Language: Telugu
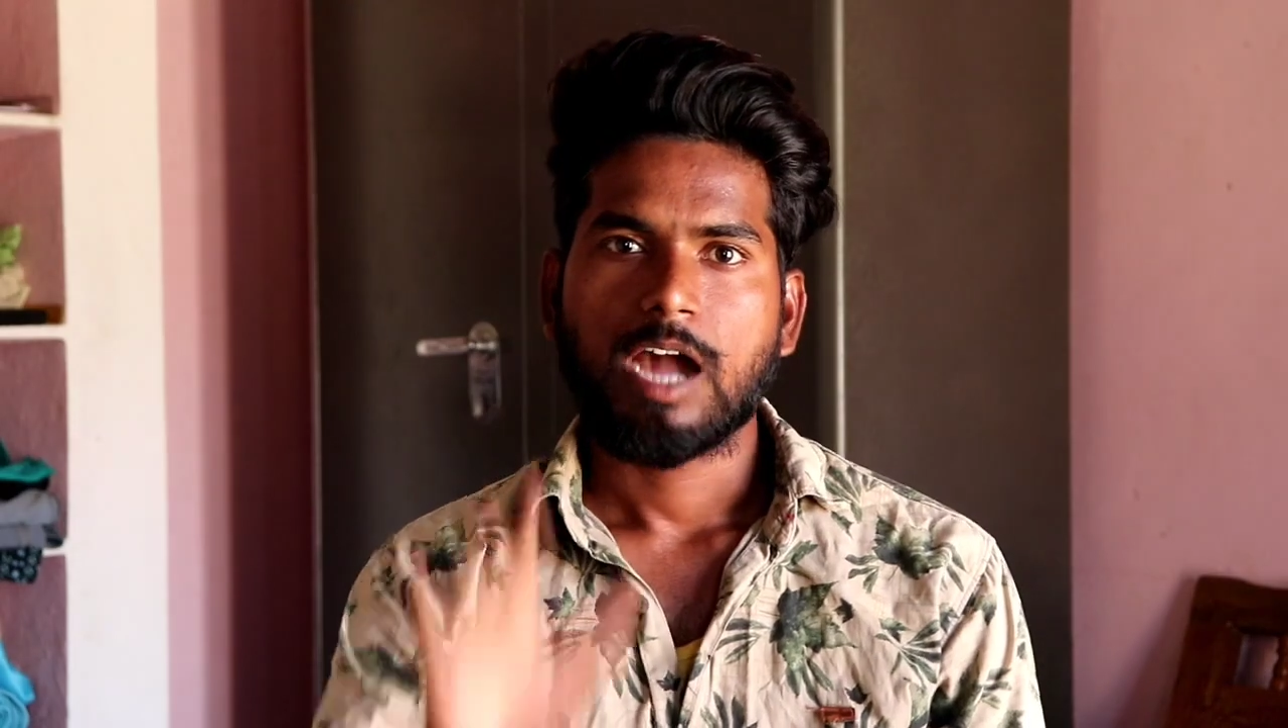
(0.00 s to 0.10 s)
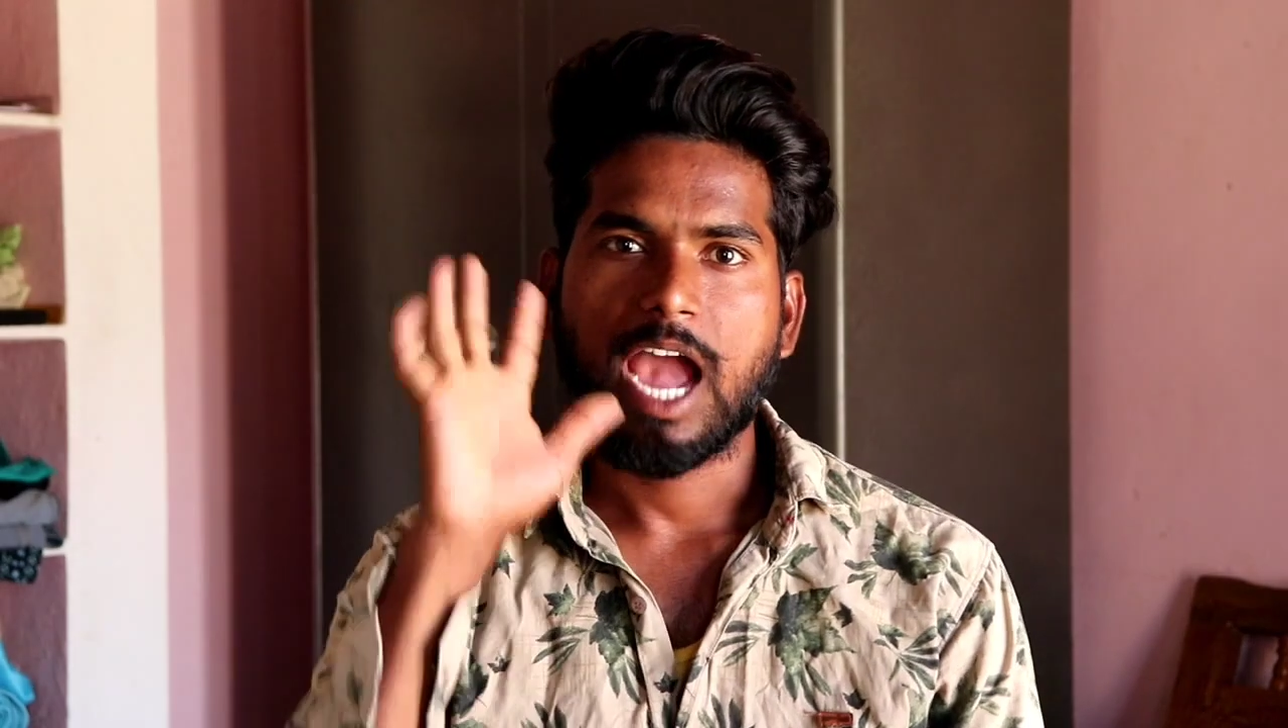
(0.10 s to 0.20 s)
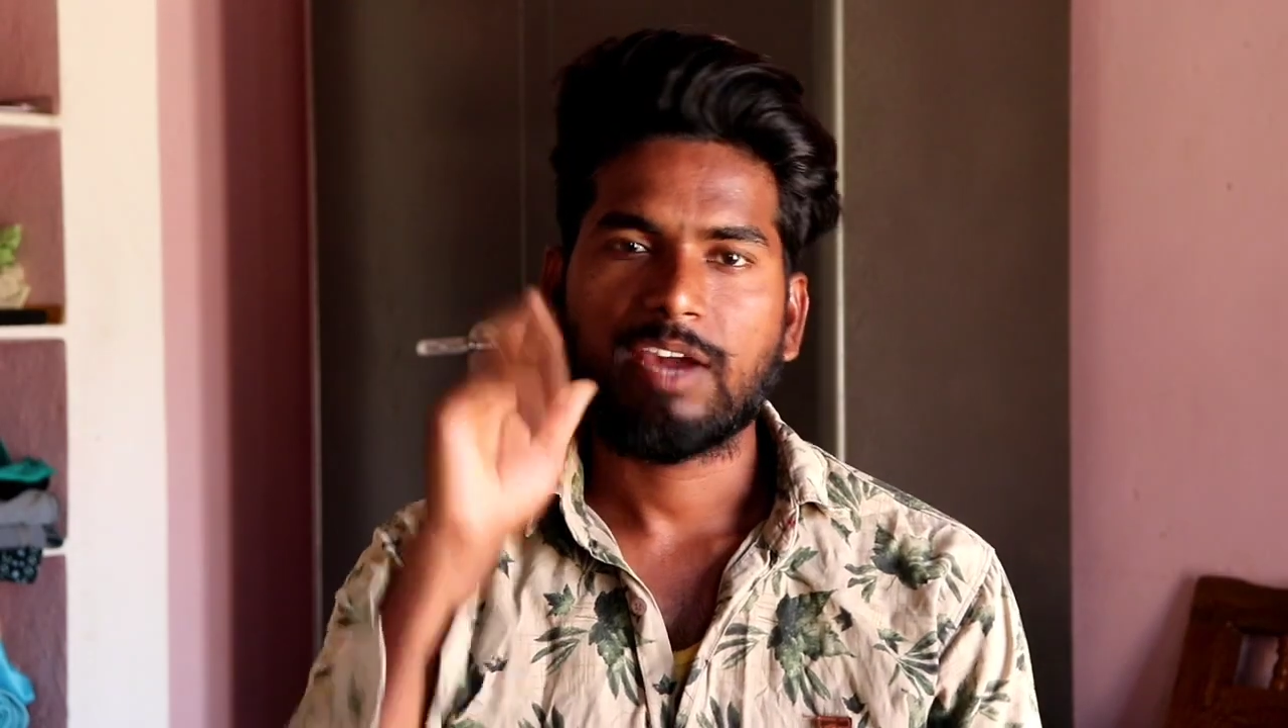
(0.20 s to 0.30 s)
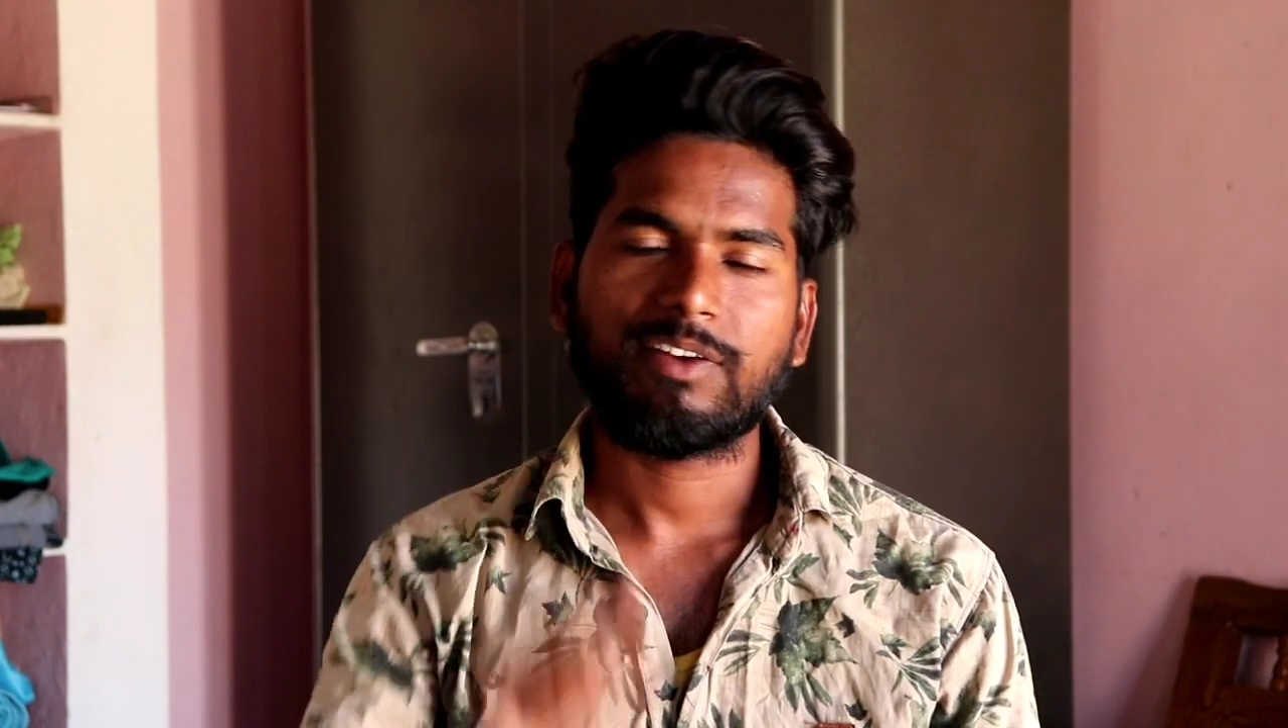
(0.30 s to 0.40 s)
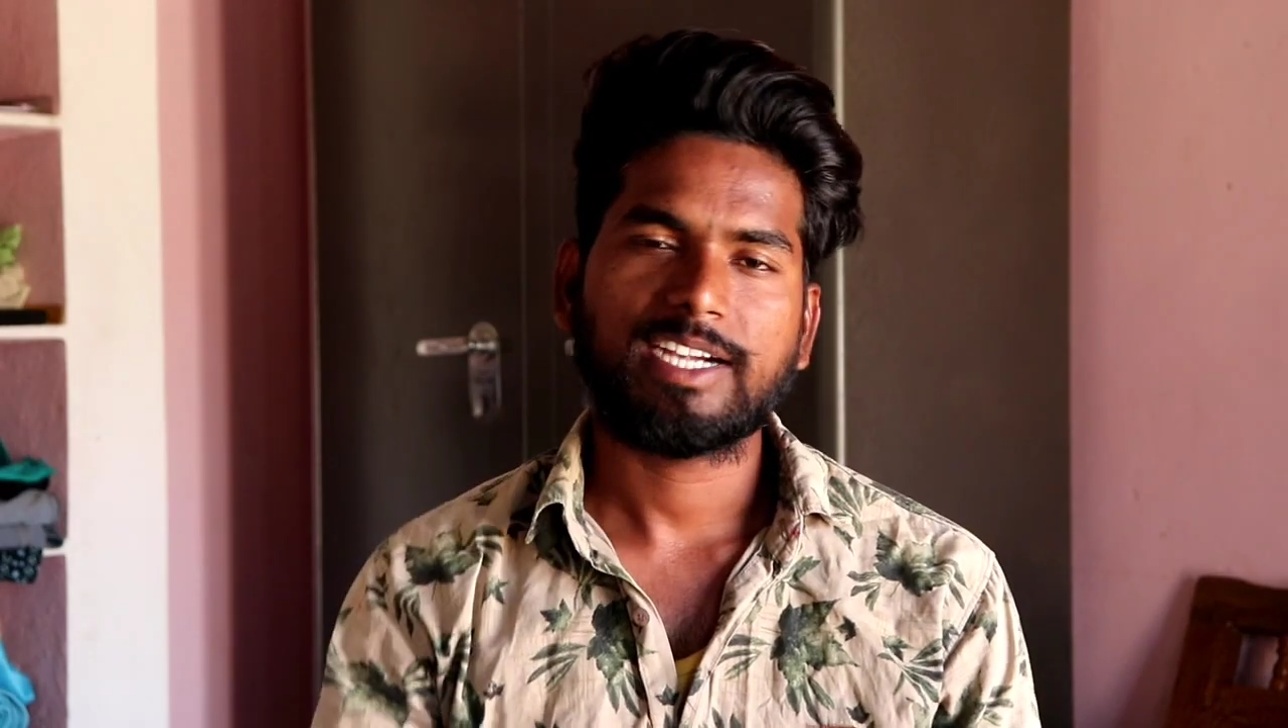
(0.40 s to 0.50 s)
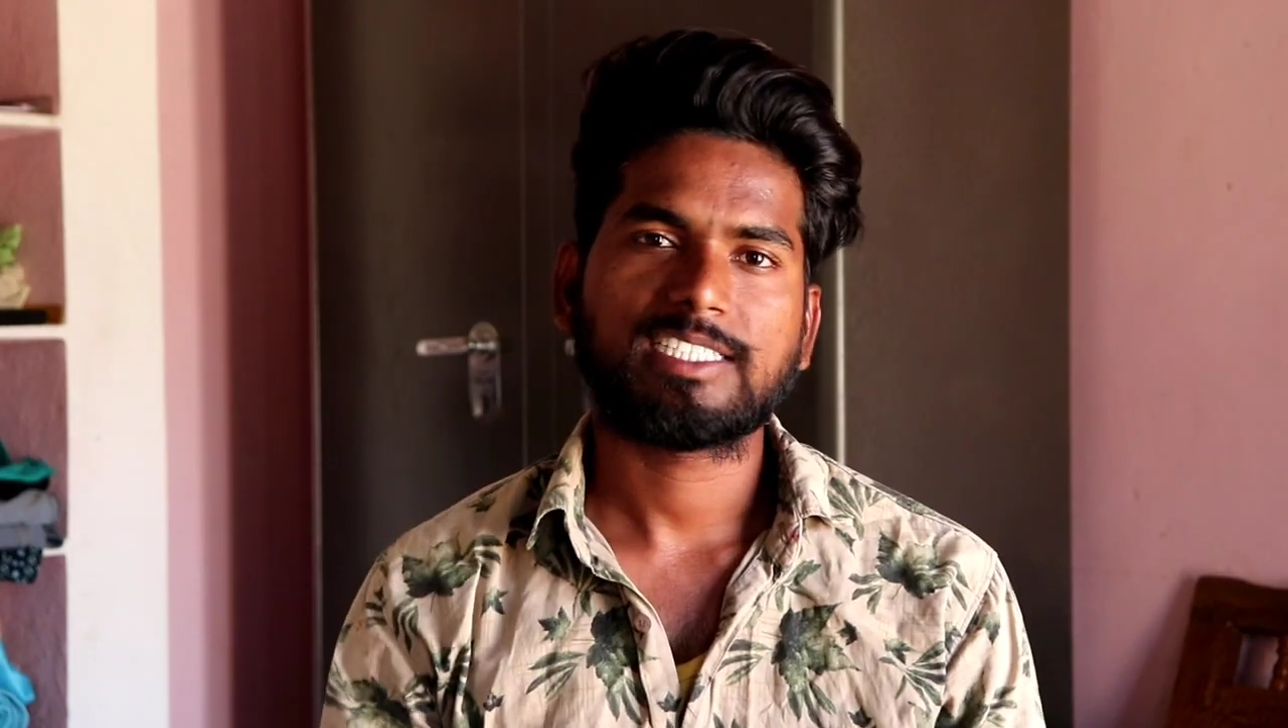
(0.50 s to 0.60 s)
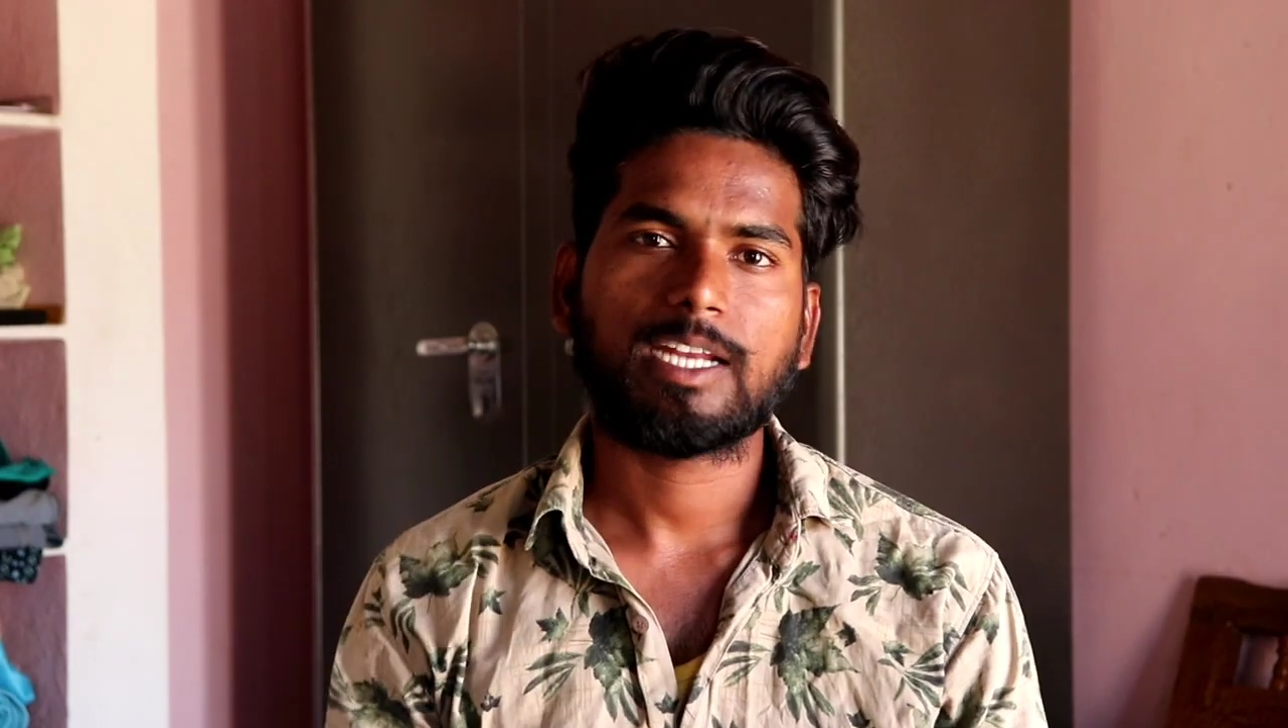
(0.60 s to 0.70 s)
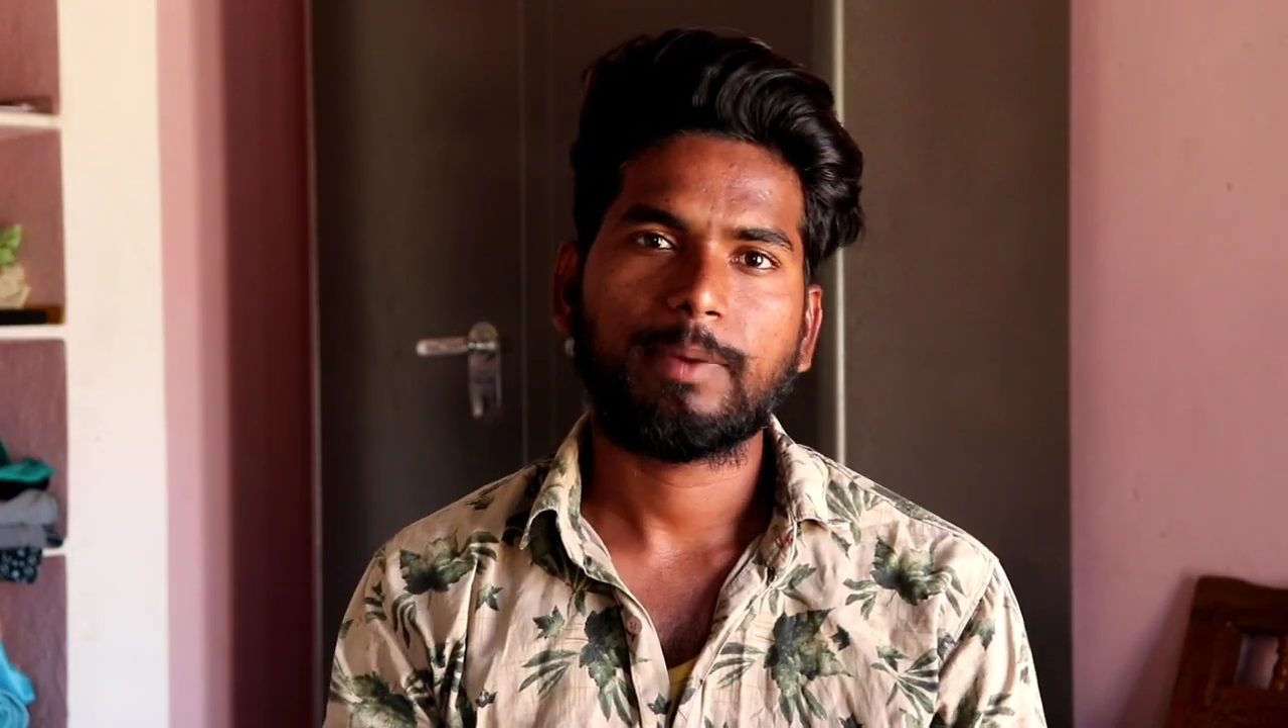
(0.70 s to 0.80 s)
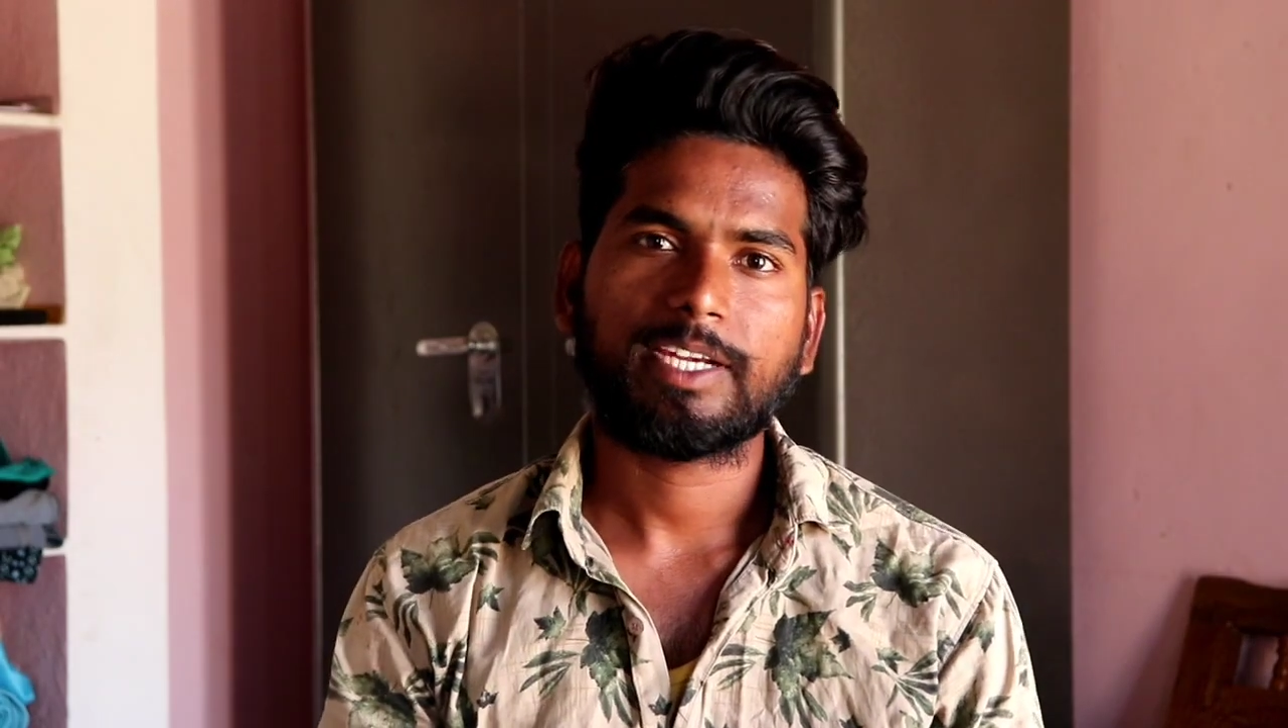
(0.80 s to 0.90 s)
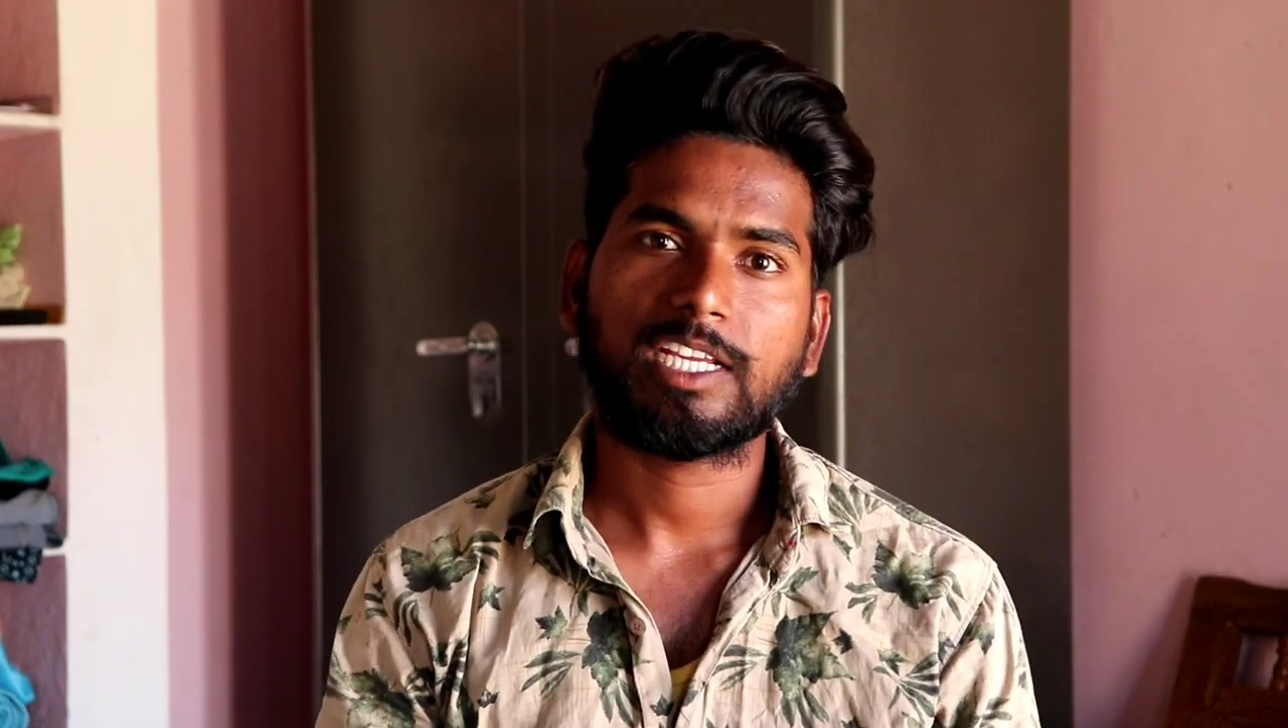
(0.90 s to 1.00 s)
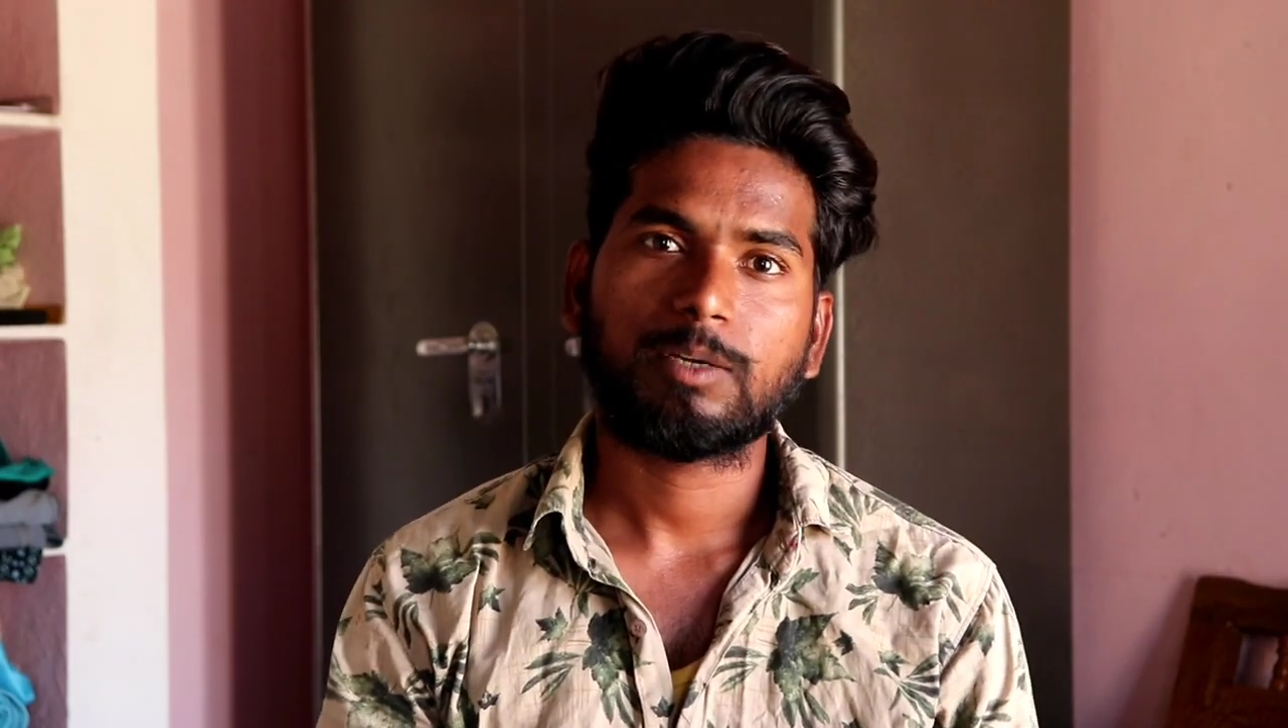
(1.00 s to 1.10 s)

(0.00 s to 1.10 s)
హాయ్ ఫ్రెండ్స్ నా పేరు